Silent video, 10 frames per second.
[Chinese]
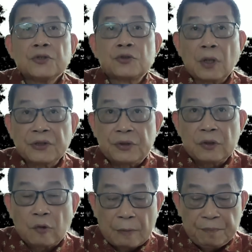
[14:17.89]
双
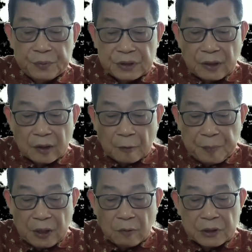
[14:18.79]
循环不是要搞
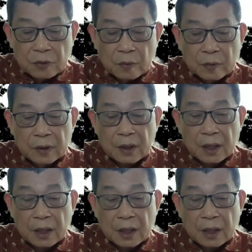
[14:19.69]
闭关锁国，